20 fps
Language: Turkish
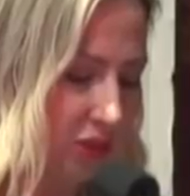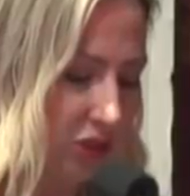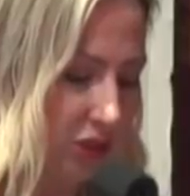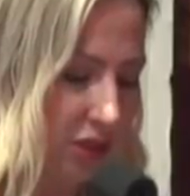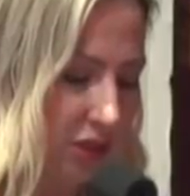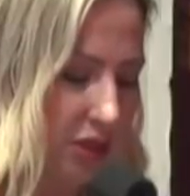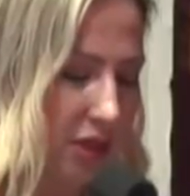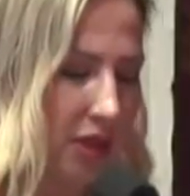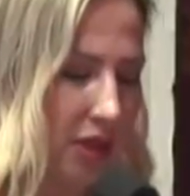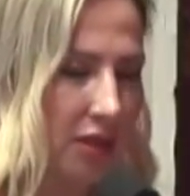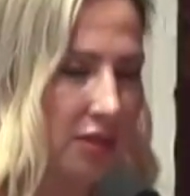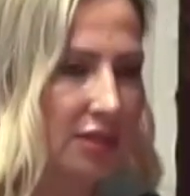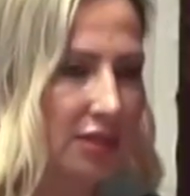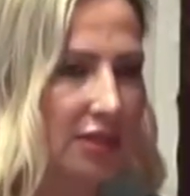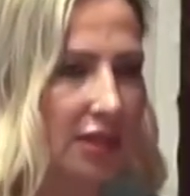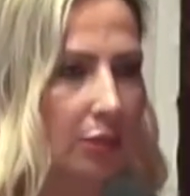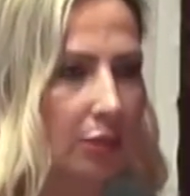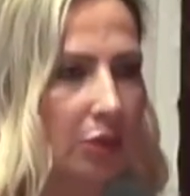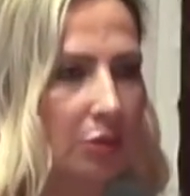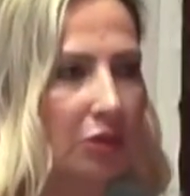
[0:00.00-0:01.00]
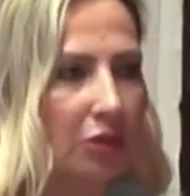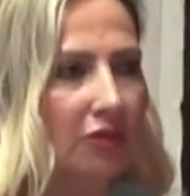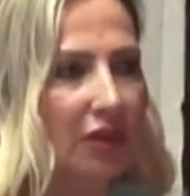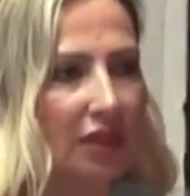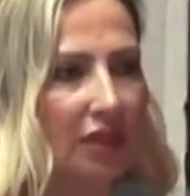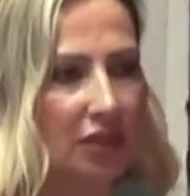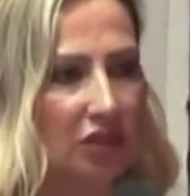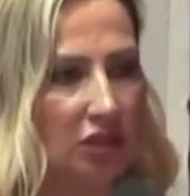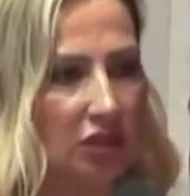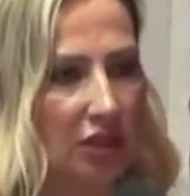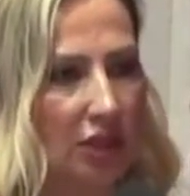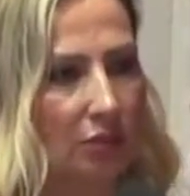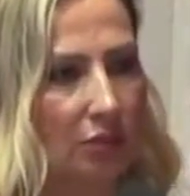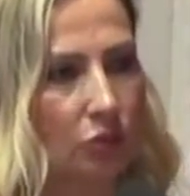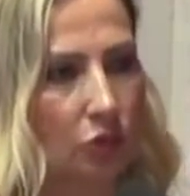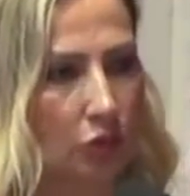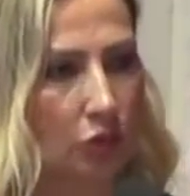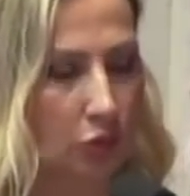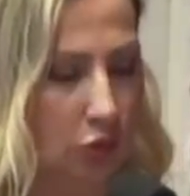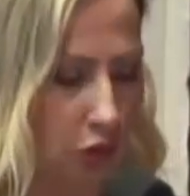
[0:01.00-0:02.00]
için samimi ve
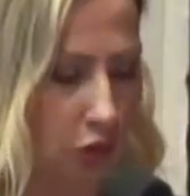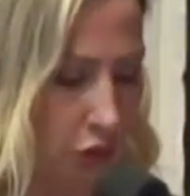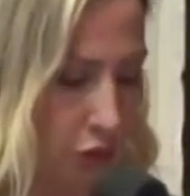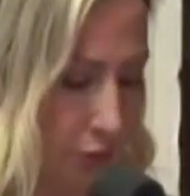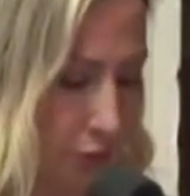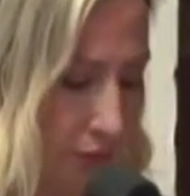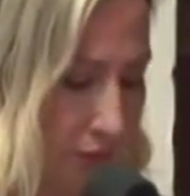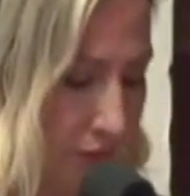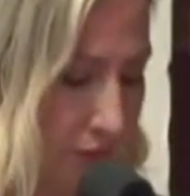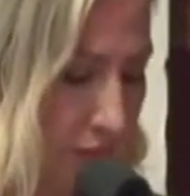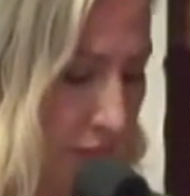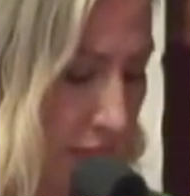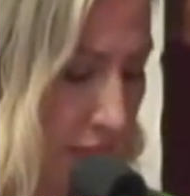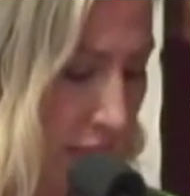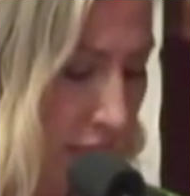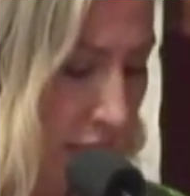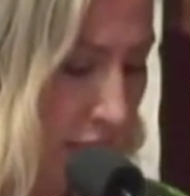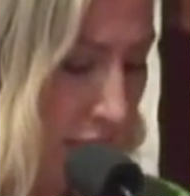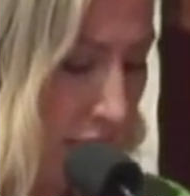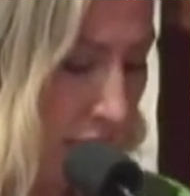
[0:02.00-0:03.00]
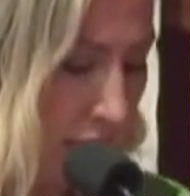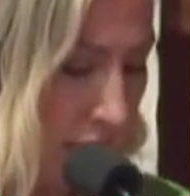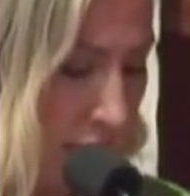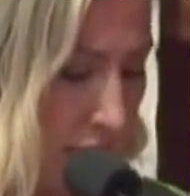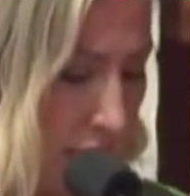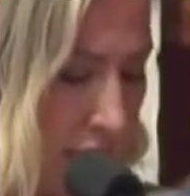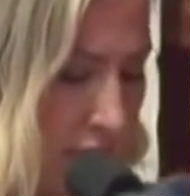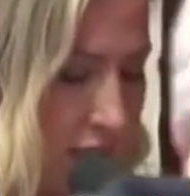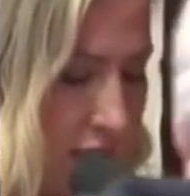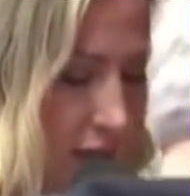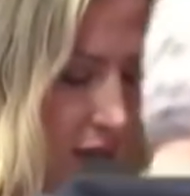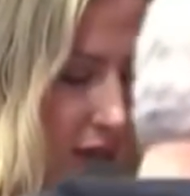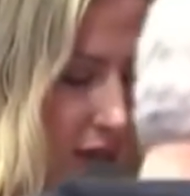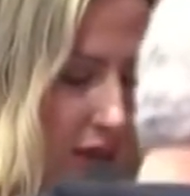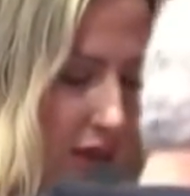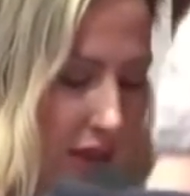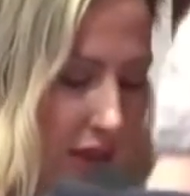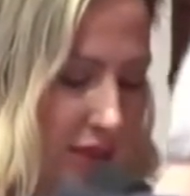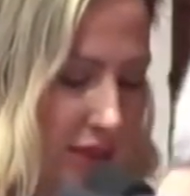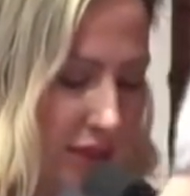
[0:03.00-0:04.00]
içten bulmuyorum.''
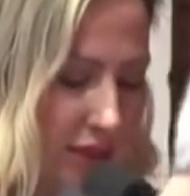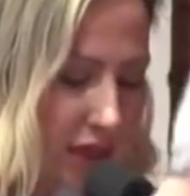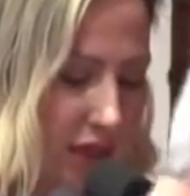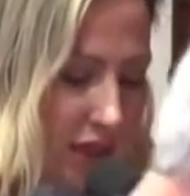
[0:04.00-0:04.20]
Kadına